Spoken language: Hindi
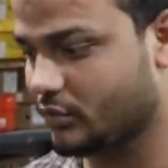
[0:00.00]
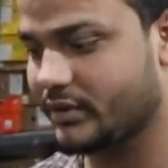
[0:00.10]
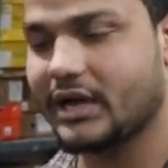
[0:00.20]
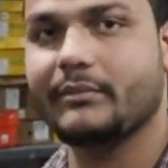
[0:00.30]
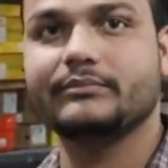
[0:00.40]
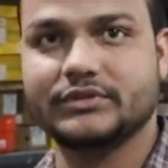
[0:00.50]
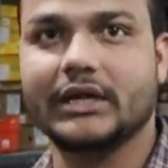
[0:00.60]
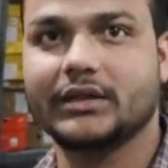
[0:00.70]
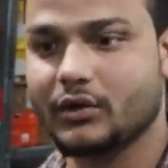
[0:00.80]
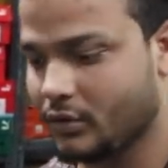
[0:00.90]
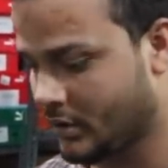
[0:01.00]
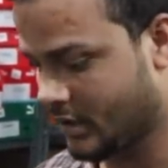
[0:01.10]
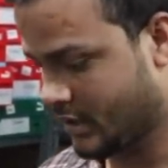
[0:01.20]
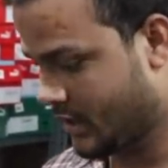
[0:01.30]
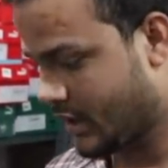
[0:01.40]
जो भी आप चाहते हो
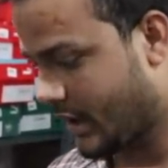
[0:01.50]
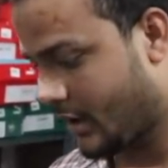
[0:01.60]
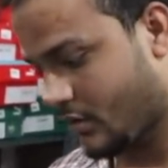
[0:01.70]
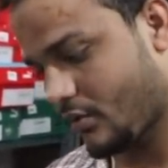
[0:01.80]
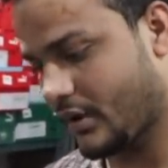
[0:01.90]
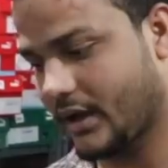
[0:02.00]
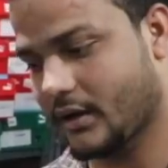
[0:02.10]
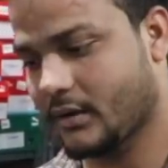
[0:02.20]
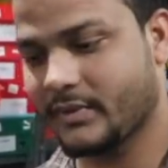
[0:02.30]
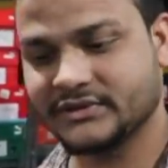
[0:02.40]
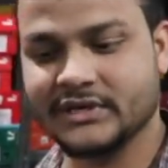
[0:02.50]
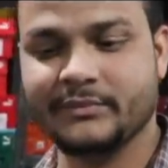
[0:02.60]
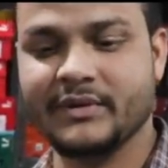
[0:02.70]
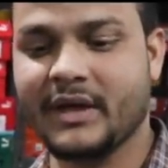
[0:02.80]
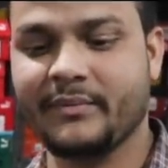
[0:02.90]
अब जब
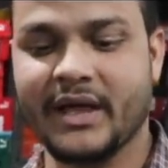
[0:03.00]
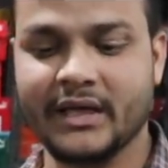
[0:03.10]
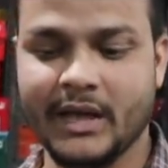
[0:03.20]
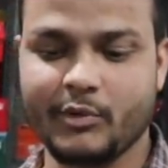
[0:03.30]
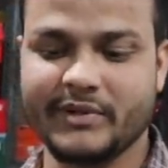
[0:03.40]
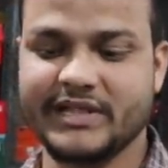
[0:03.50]
भी आप आएंगे आपको